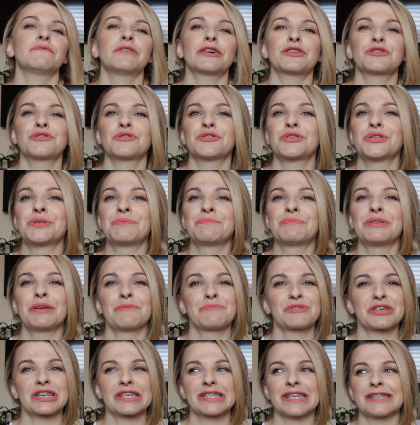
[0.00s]
Warto z nim nie
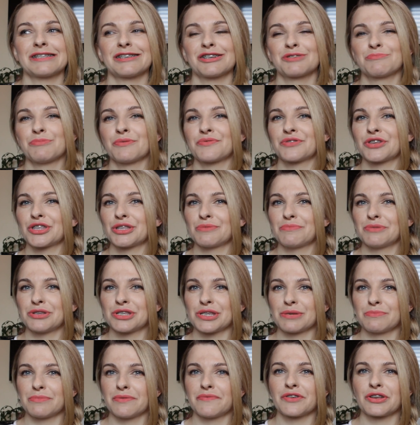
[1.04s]
przesadzać, bo wtedy
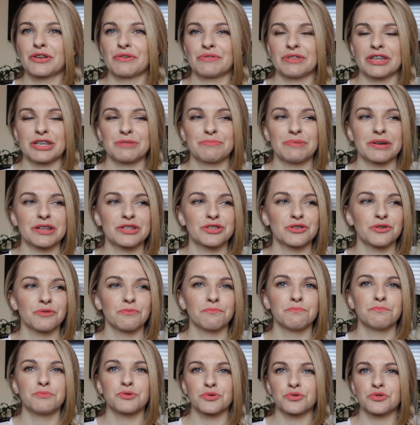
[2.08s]
będziemy wyglądać bardzo
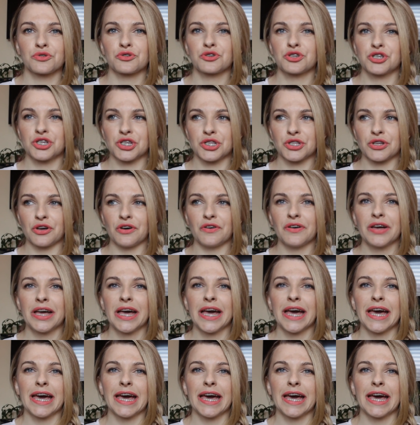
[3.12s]
brudno-sino,